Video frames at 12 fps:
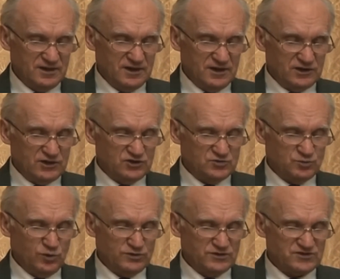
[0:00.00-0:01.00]

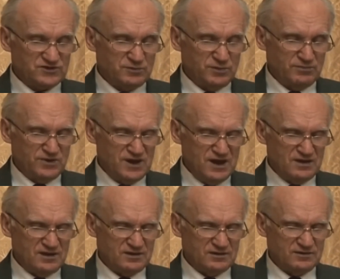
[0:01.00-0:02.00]
исполнен
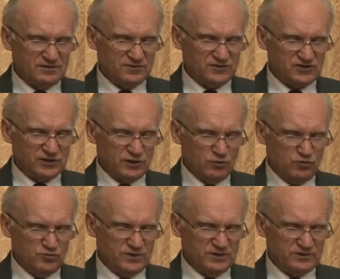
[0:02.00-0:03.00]
самомнение,
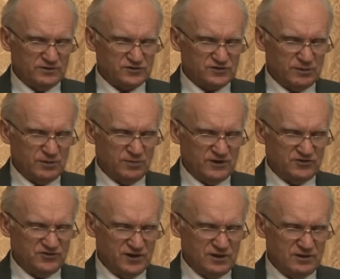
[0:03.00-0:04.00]
высокоумие,
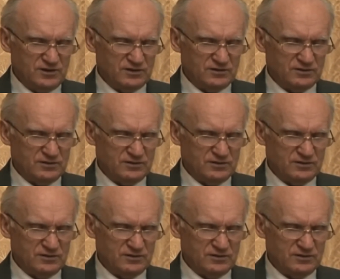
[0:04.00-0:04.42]
самообольщение,